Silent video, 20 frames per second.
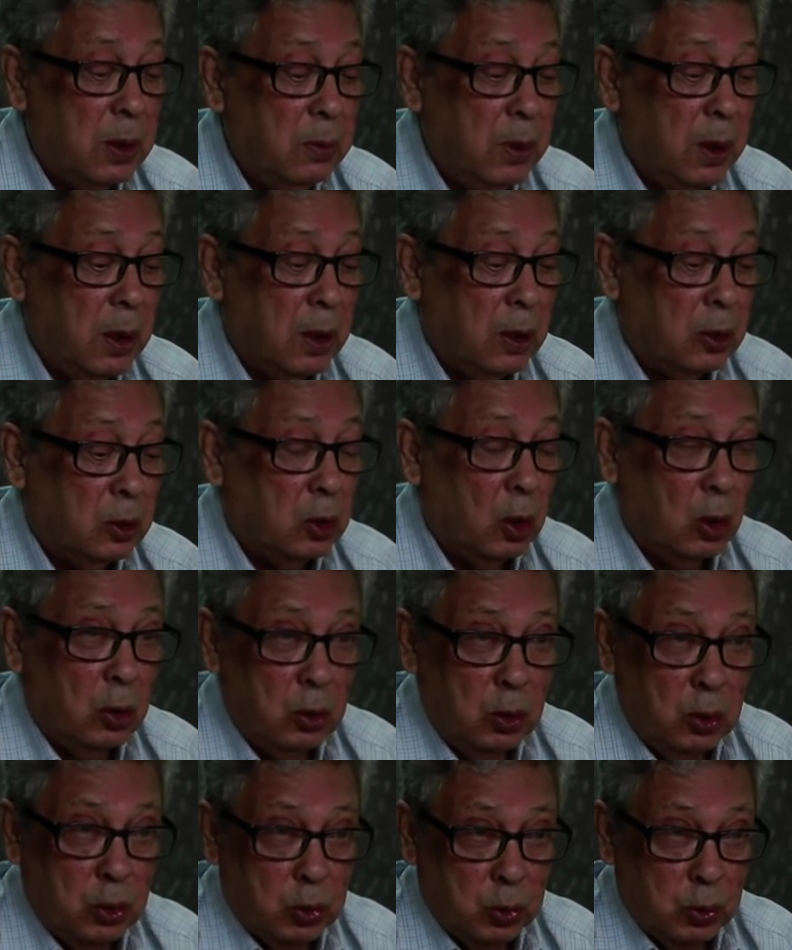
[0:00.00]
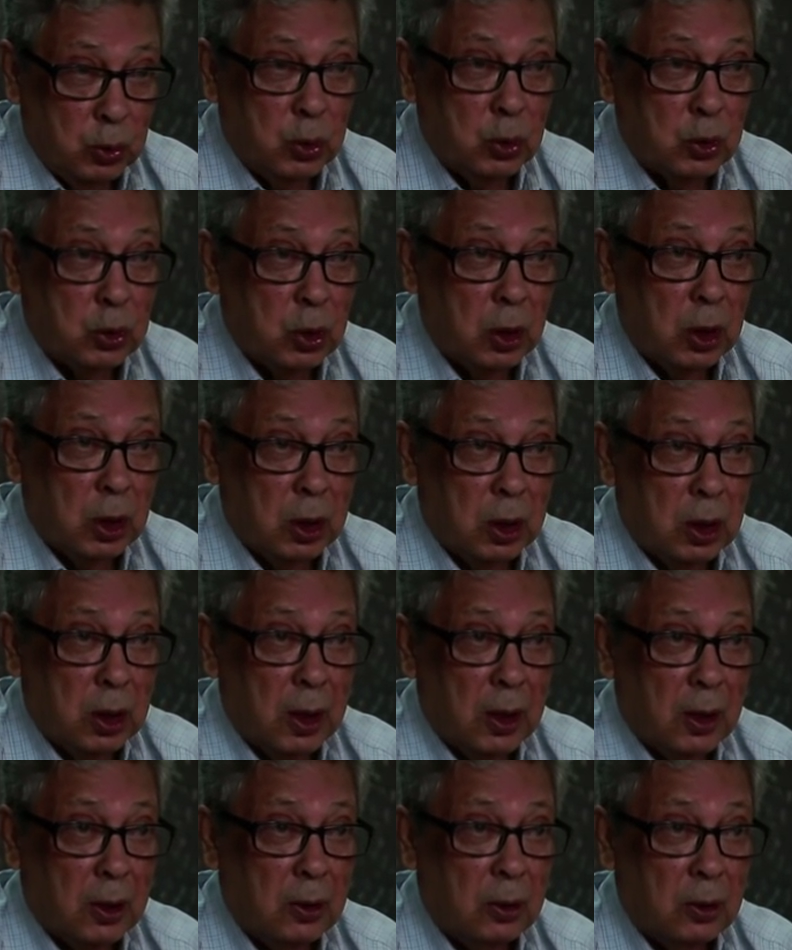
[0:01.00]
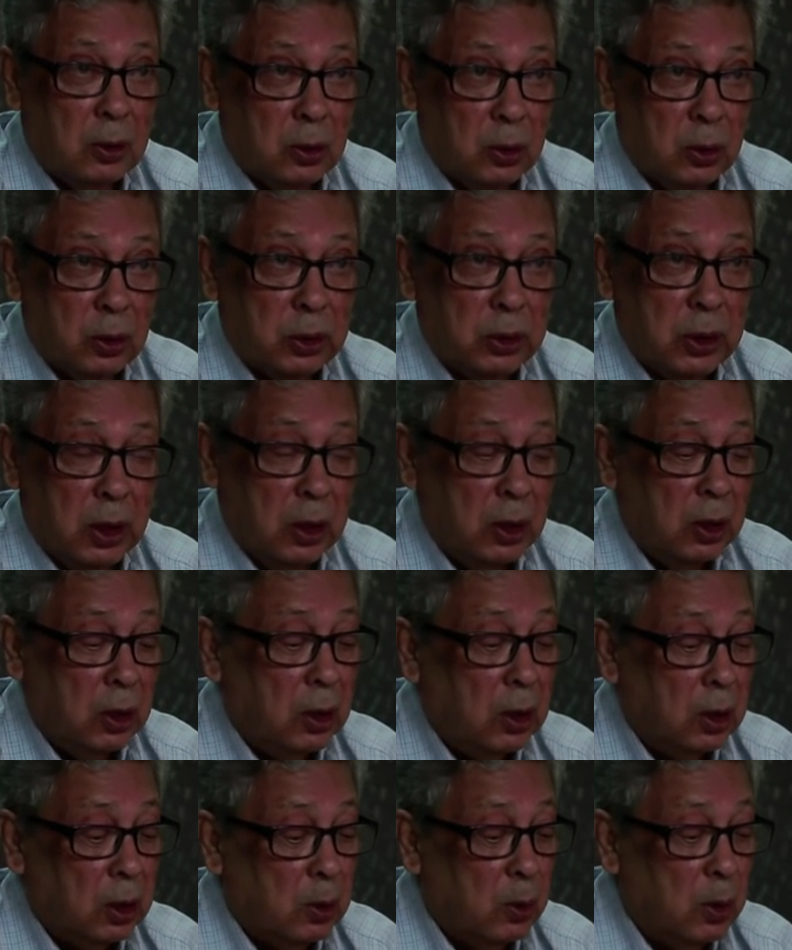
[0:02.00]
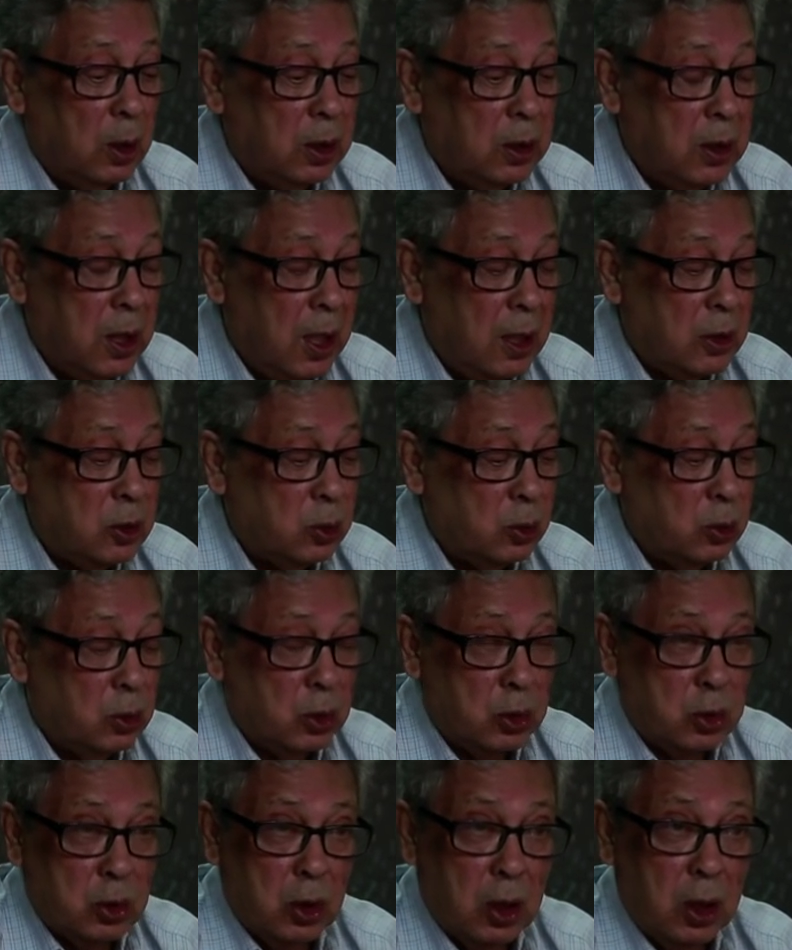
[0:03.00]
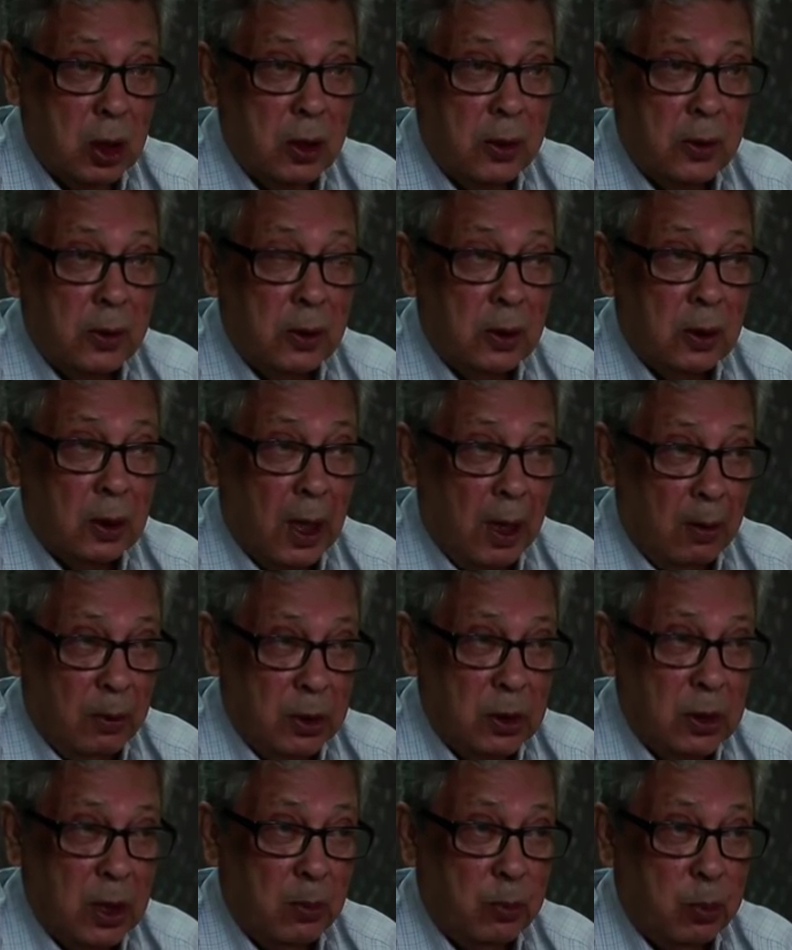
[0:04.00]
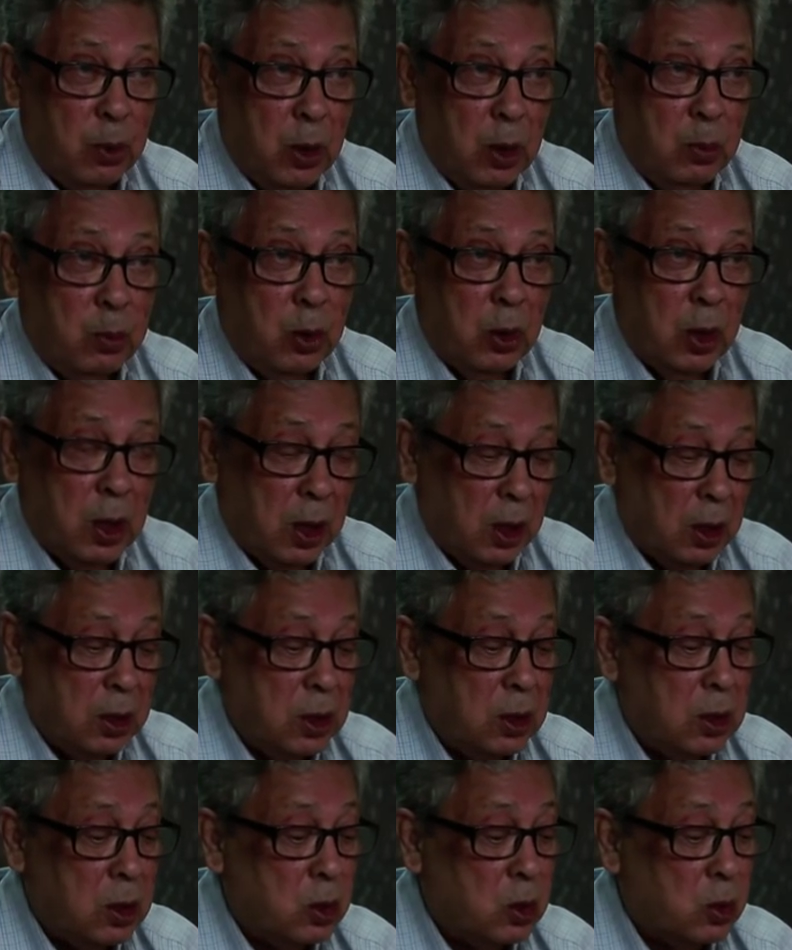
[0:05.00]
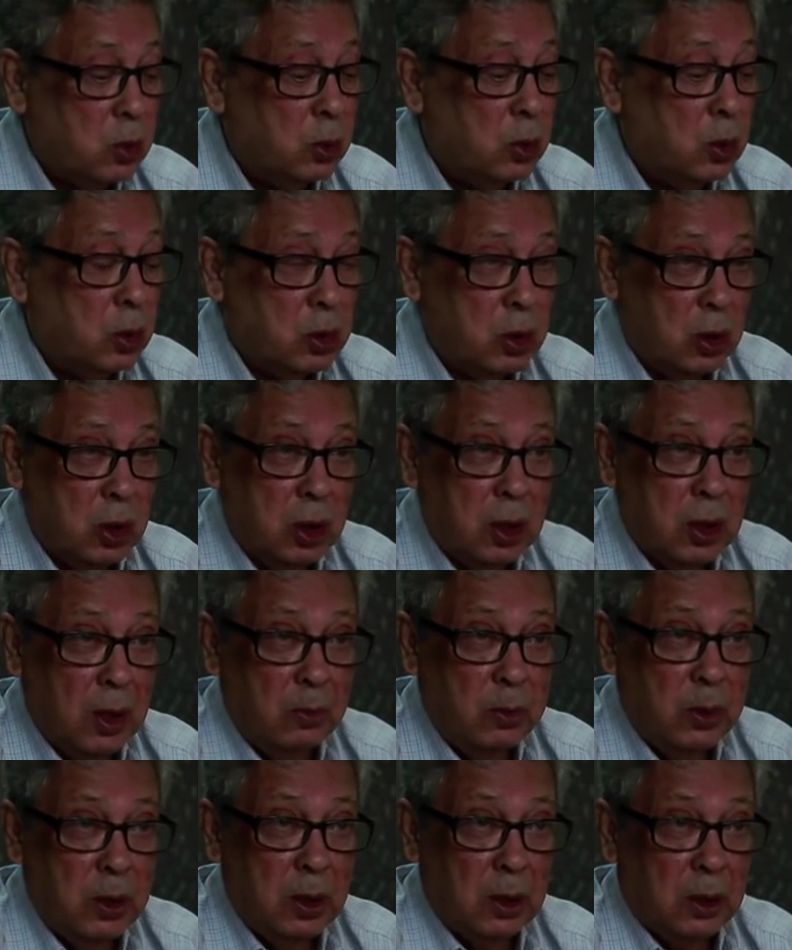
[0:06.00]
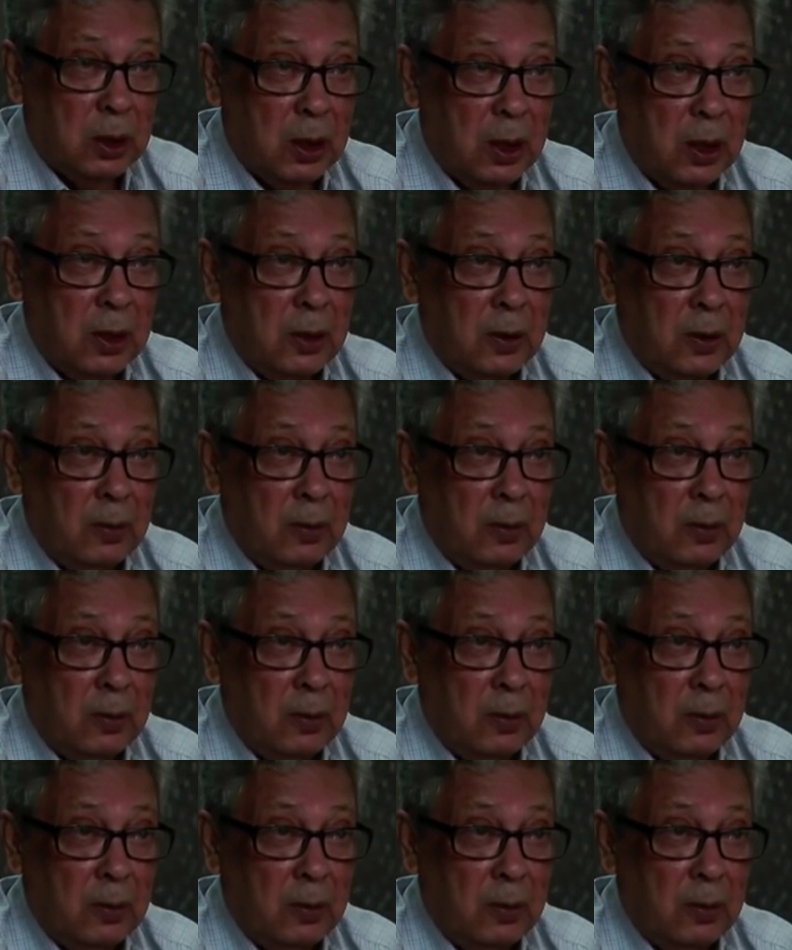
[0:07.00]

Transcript: পারবে তখন ও শুদ্ধস্বরের ইয়ে করছে তো বলে যে হ্যাঁ শুদ্ধস্বরের আমি যা পরে বন্যার কাছে যে শুদ্ধ স্বরের আমি একটা